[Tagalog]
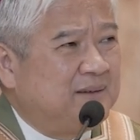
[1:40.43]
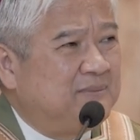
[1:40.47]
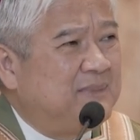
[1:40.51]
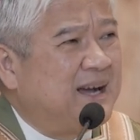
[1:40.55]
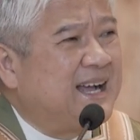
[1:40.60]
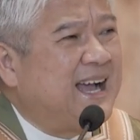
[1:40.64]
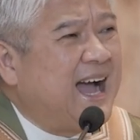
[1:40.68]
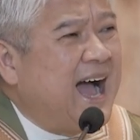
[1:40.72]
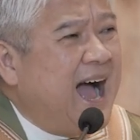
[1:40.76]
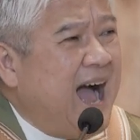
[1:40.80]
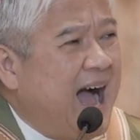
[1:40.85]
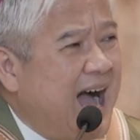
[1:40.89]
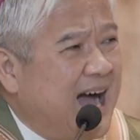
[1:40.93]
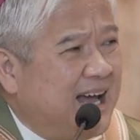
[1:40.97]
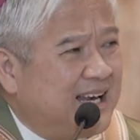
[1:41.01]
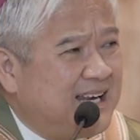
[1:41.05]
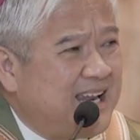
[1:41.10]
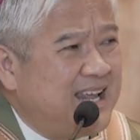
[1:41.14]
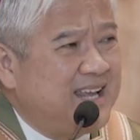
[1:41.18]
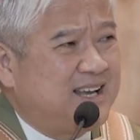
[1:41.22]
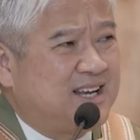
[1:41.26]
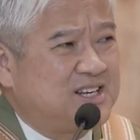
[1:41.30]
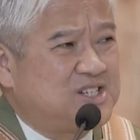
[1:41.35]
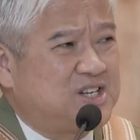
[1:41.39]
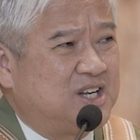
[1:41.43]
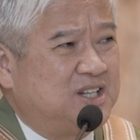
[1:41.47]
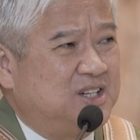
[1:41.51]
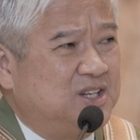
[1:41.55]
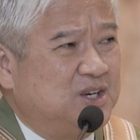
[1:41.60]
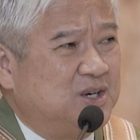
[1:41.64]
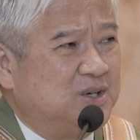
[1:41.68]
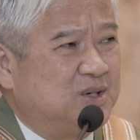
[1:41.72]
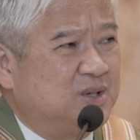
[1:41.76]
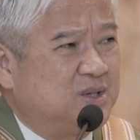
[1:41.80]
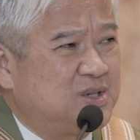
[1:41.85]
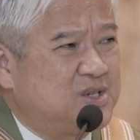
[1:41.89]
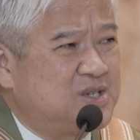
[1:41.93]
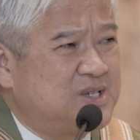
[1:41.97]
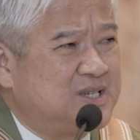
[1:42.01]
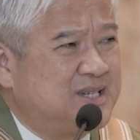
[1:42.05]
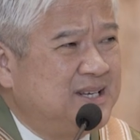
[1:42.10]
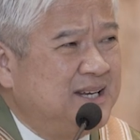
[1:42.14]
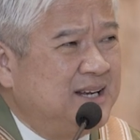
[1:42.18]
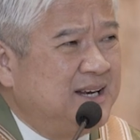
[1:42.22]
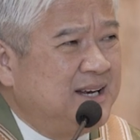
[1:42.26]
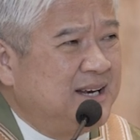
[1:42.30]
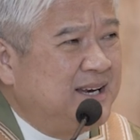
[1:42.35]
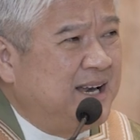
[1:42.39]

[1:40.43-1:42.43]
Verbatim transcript: mag-aalay ka sa Diyos